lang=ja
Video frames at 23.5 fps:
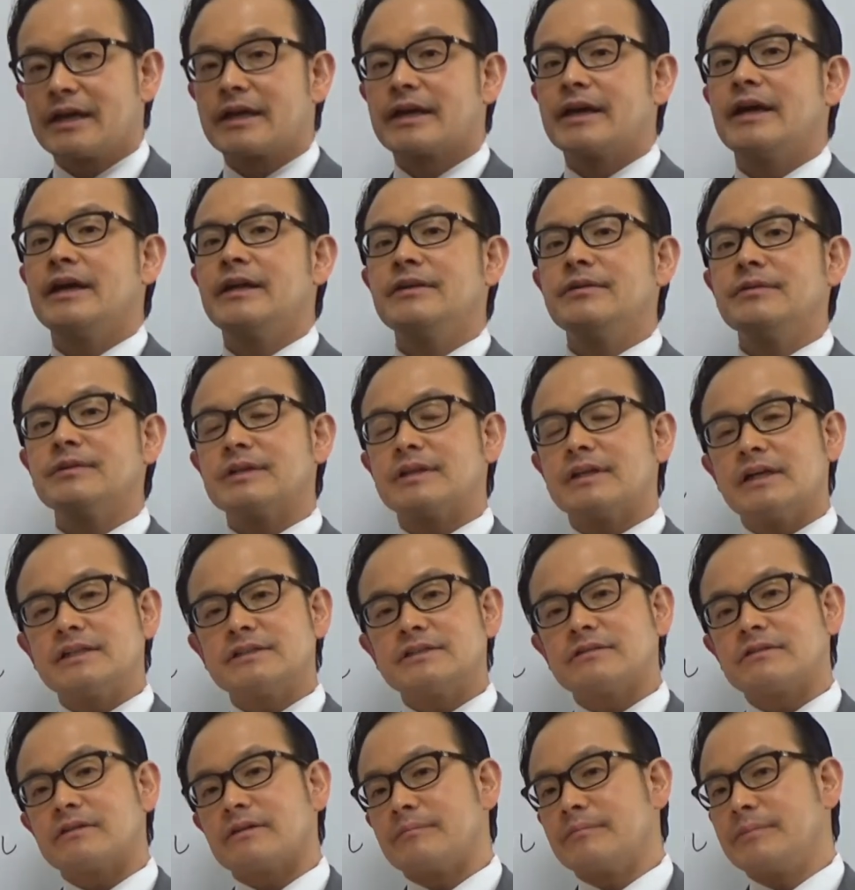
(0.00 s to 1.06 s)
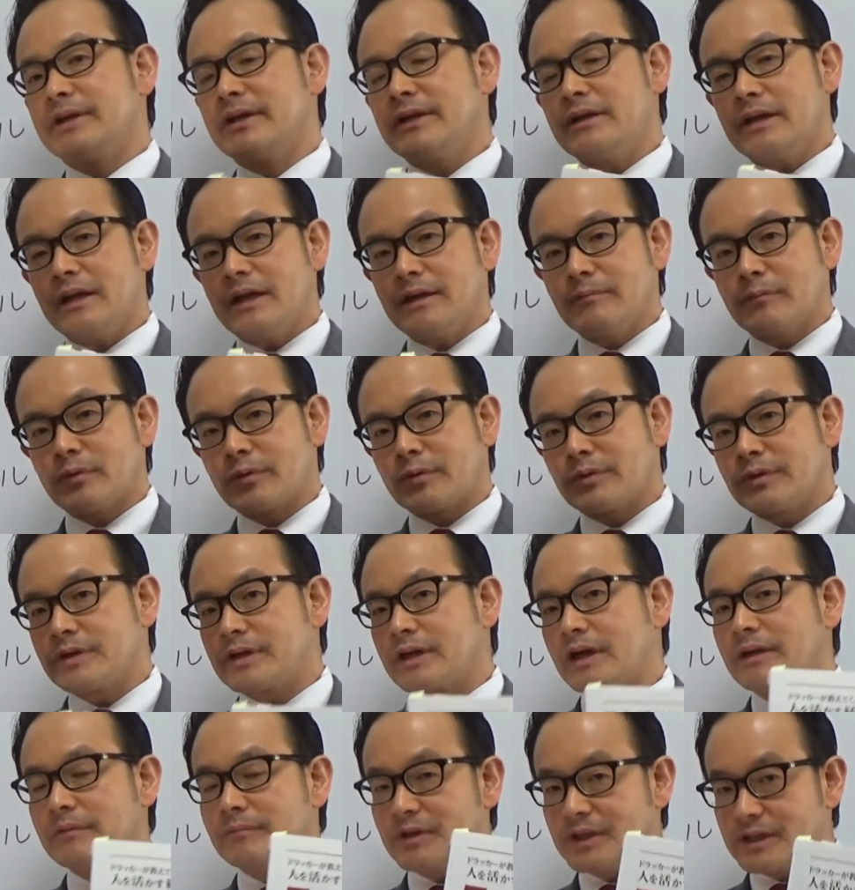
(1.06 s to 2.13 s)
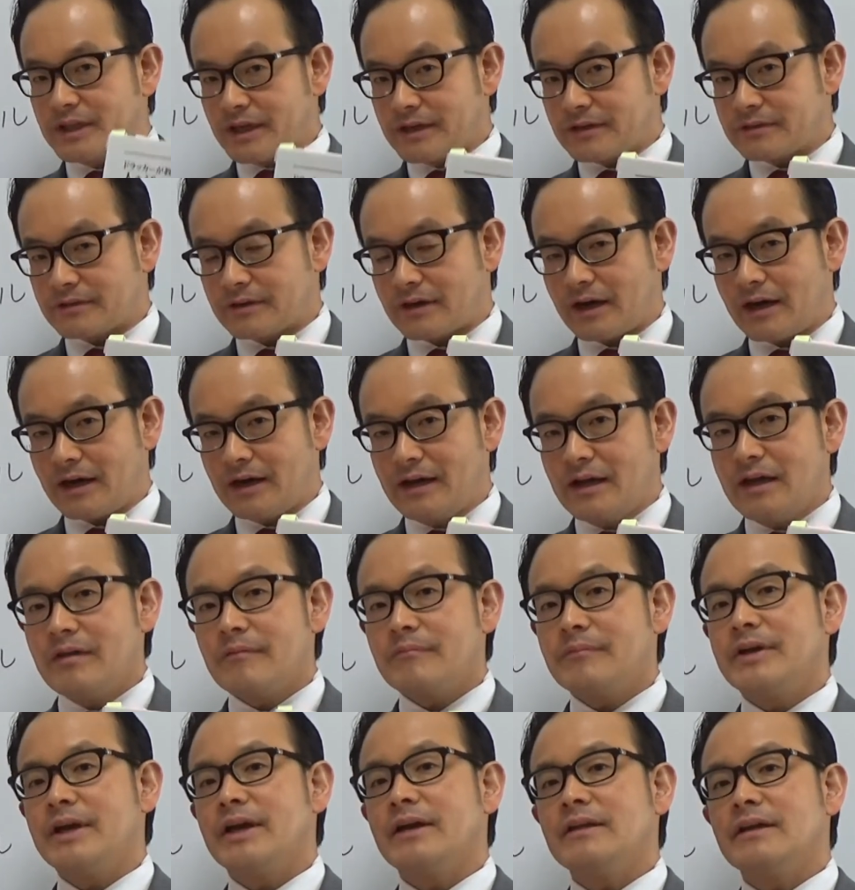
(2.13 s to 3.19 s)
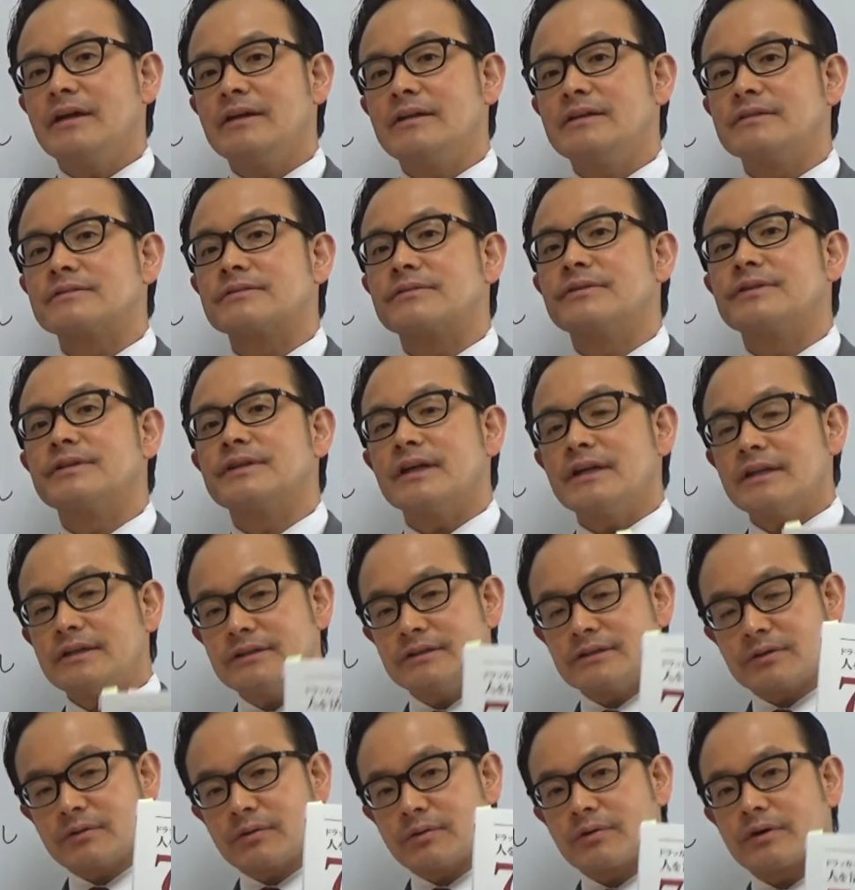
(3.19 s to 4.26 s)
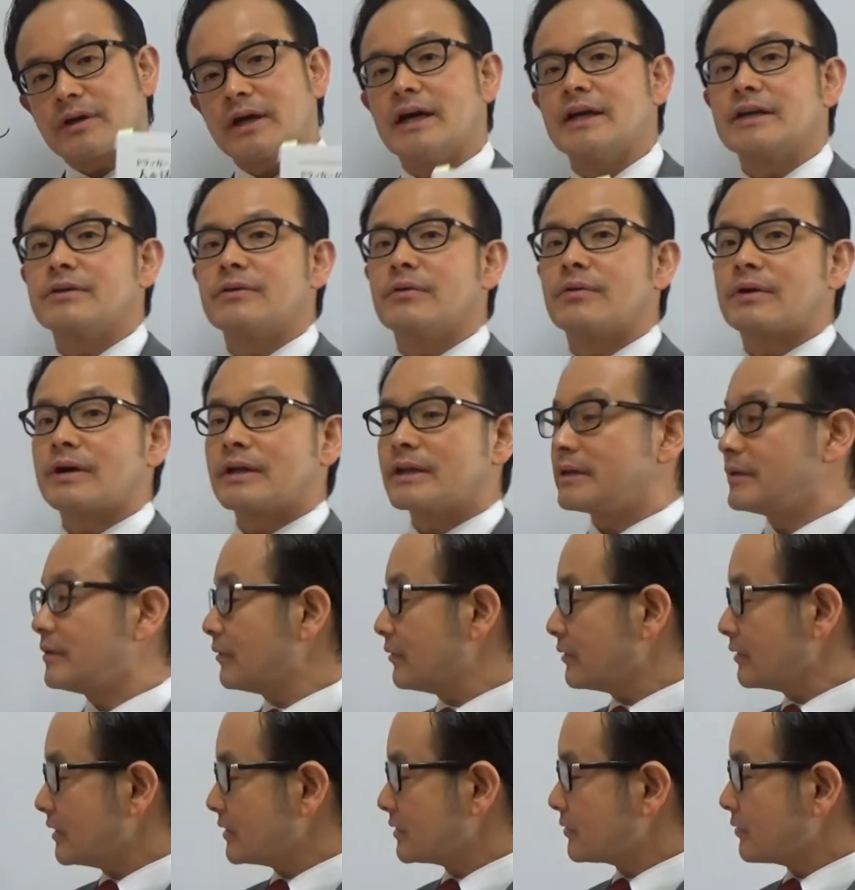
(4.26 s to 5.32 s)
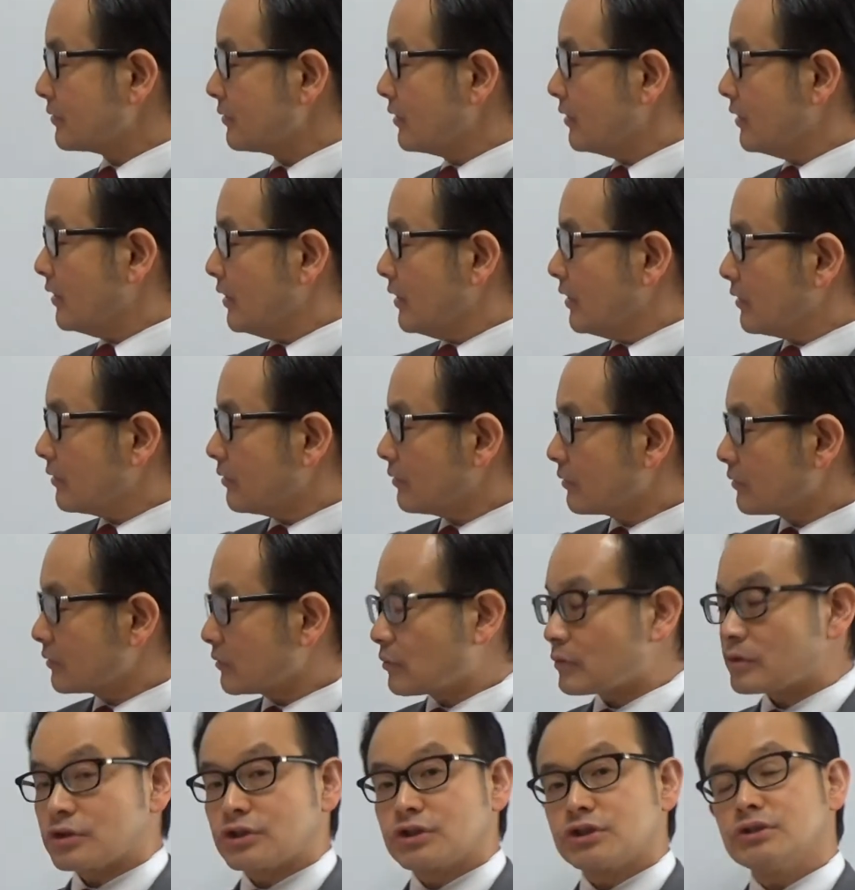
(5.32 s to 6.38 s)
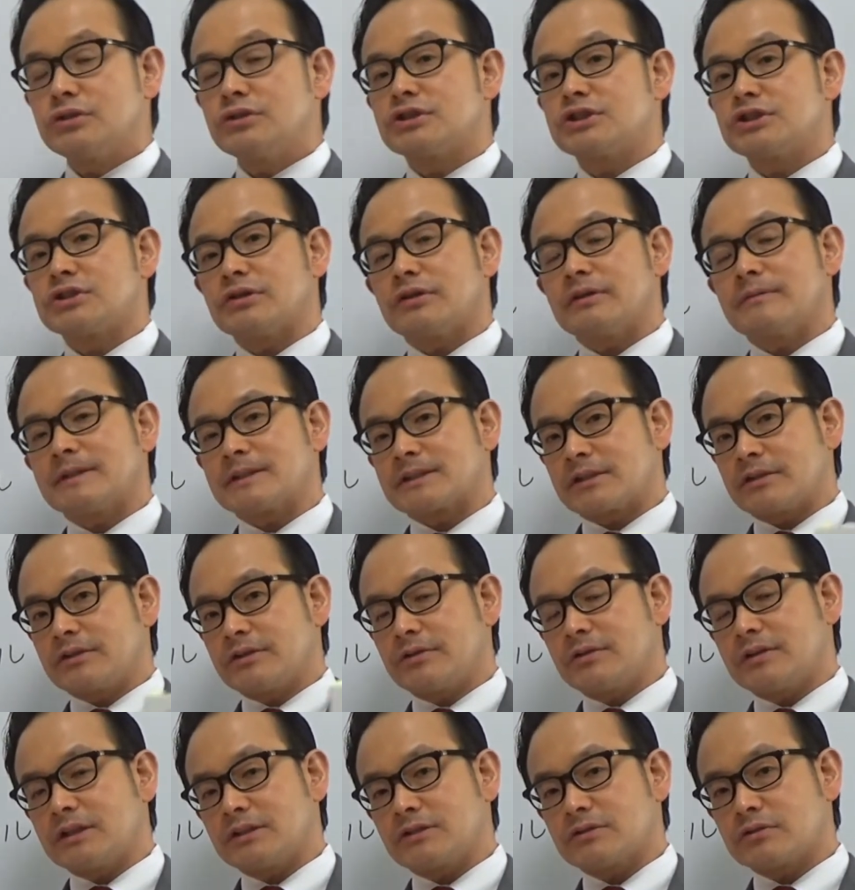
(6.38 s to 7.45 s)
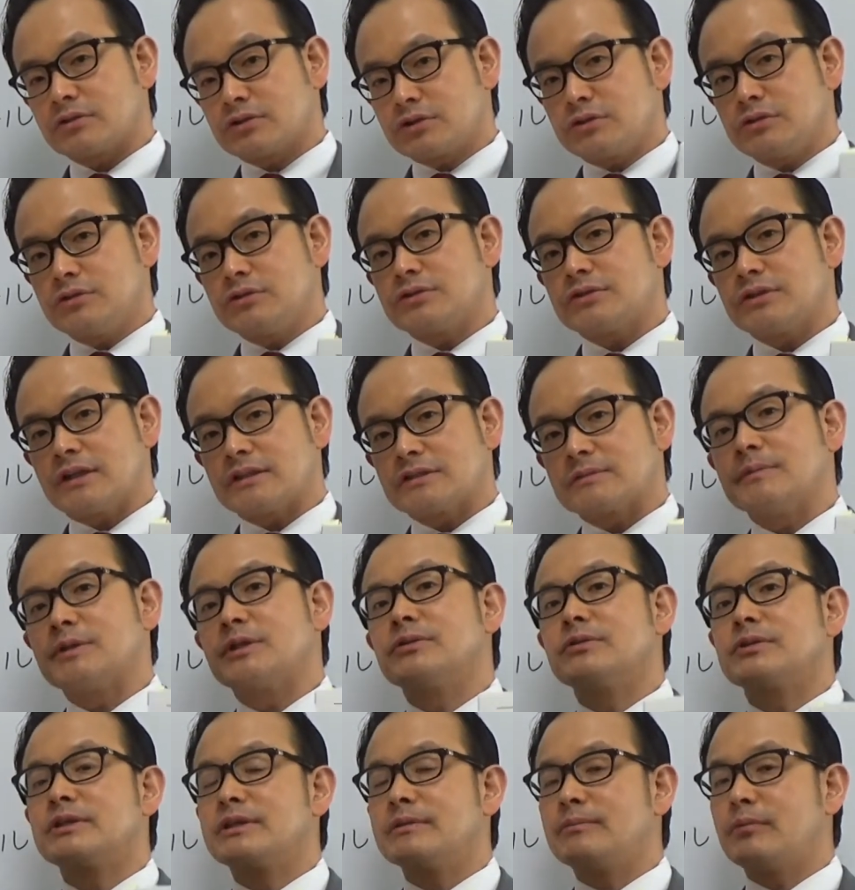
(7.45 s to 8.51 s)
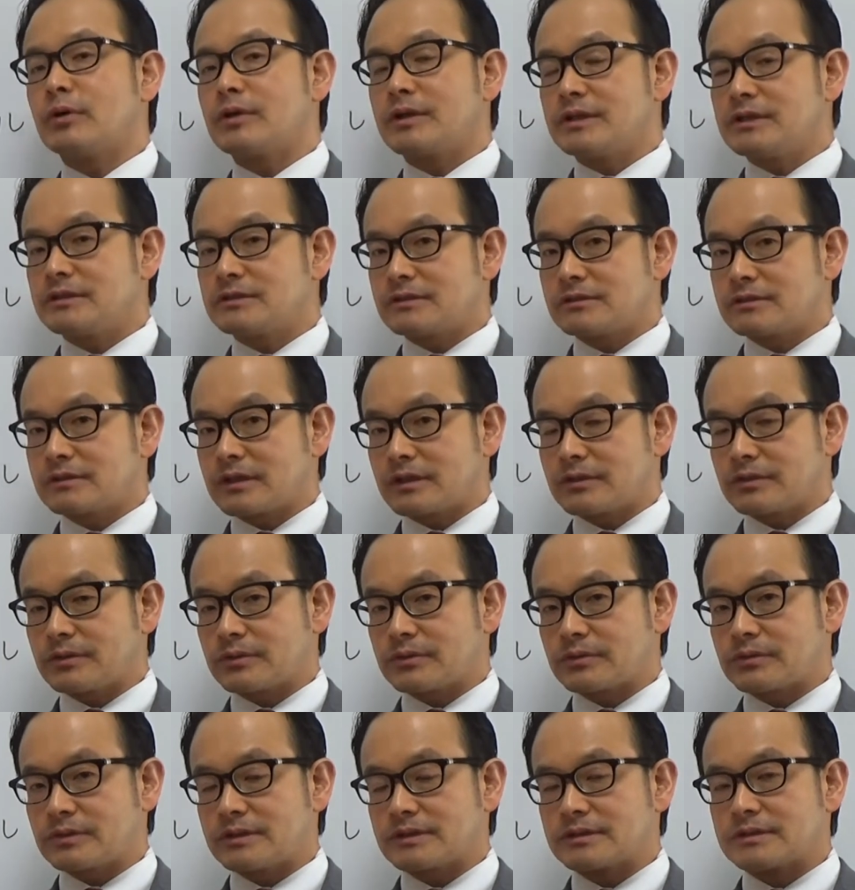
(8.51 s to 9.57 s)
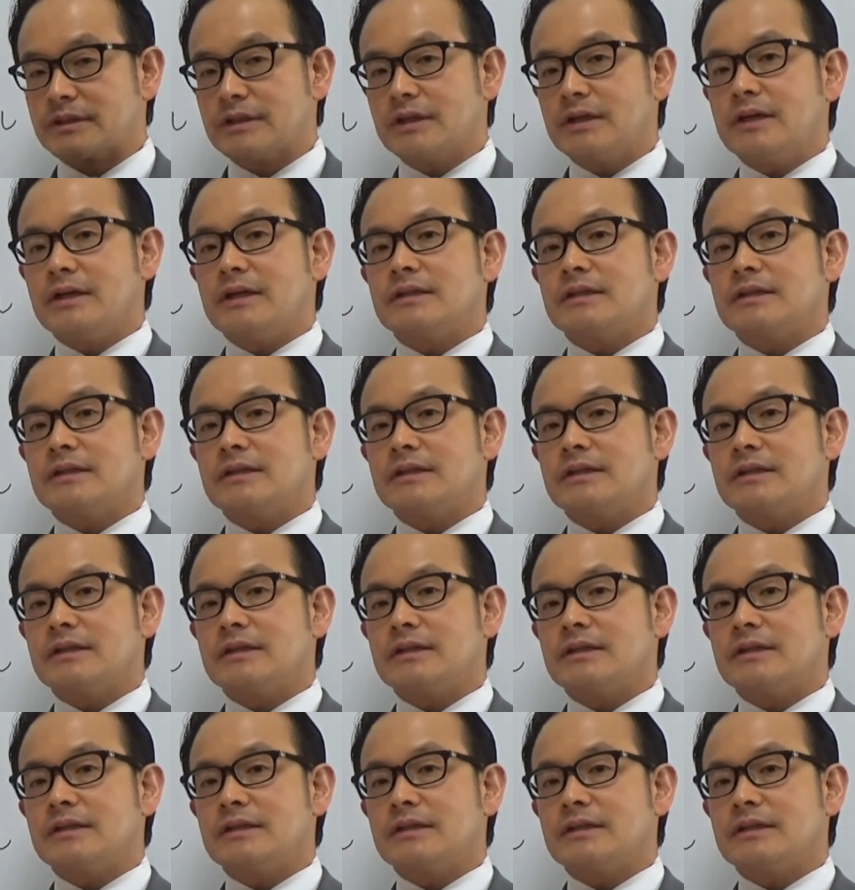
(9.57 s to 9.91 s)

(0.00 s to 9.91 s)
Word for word: 経営において大事なのは見えないものをいかに見ていくか、見えないリスクをいかにこの会議他でいろんな人のこの周知と言いますけど、いろんな人の周知を集めて浮き彫りにするかということです。